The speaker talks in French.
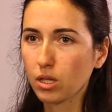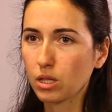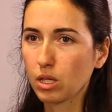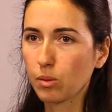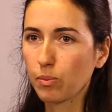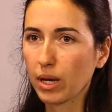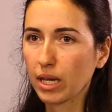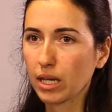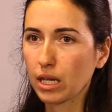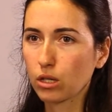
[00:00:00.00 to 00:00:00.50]
Ce
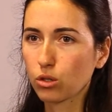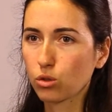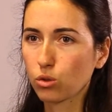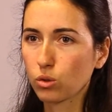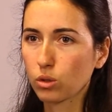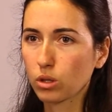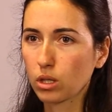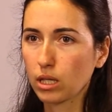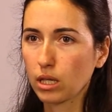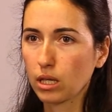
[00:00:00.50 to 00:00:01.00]
n'est pas quelque
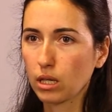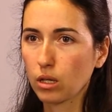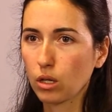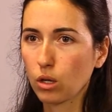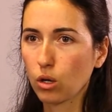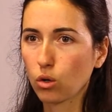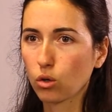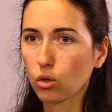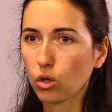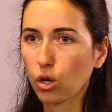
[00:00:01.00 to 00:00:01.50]
chose qui est
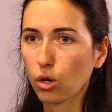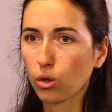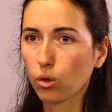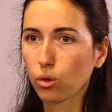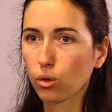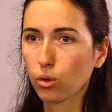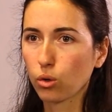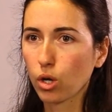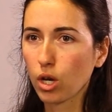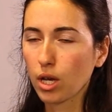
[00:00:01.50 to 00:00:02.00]
encore
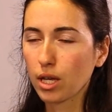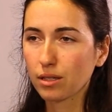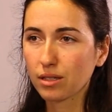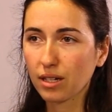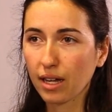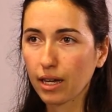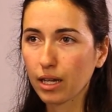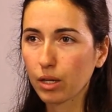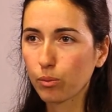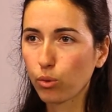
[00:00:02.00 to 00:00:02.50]
euh,
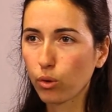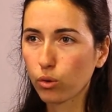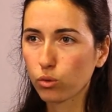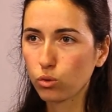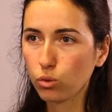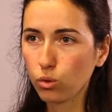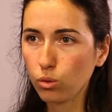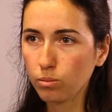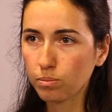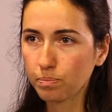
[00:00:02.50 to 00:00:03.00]
très
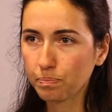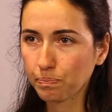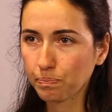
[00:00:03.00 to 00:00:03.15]
répandu,